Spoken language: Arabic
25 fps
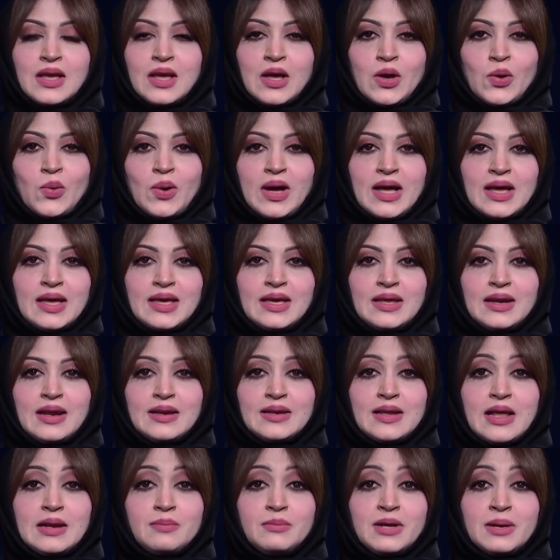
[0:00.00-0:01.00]
واخيرا
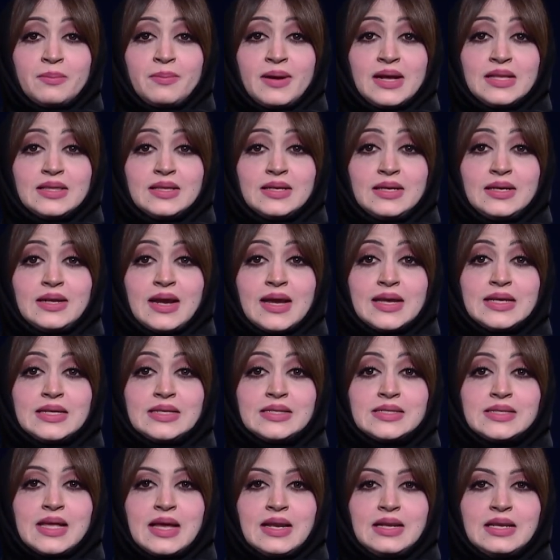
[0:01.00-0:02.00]
المرباطي
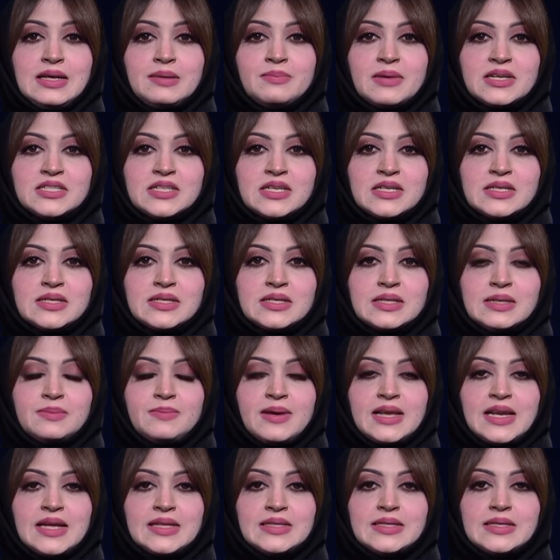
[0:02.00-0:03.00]
رئيسا لمجلس
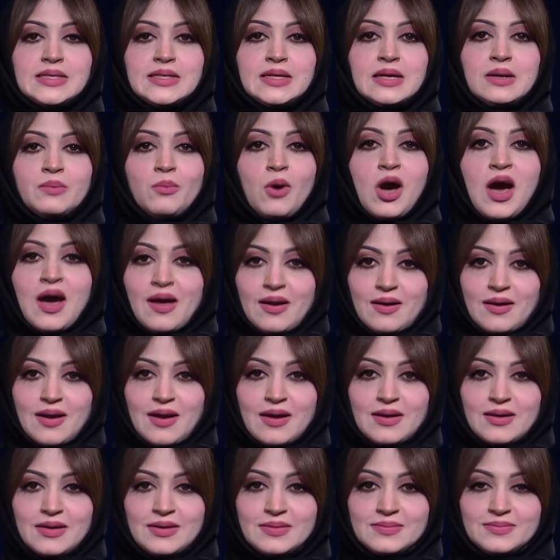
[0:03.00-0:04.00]
بلدي
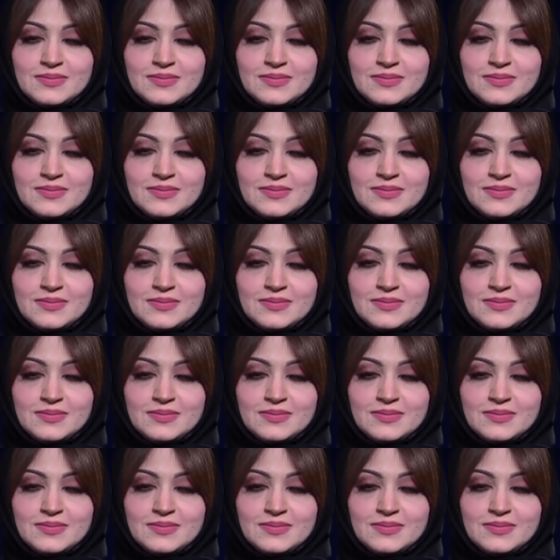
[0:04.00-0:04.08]
المحرق.